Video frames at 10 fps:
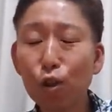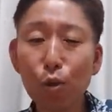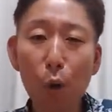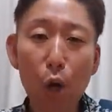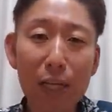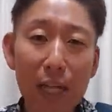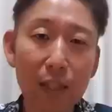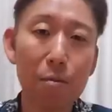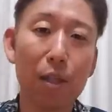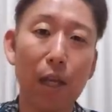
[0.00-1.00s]
森なん
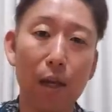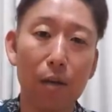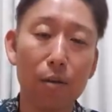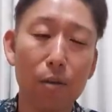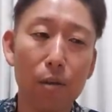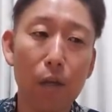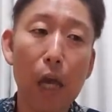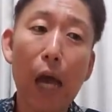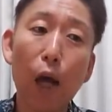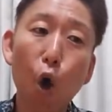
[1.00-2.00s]
てみたいな
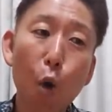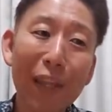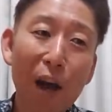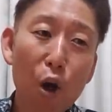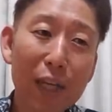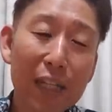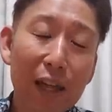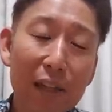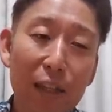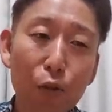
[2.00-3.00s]
ここまで本気に
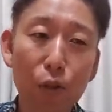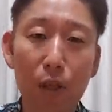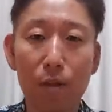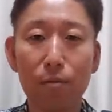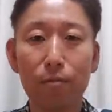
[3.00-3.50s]
立てといて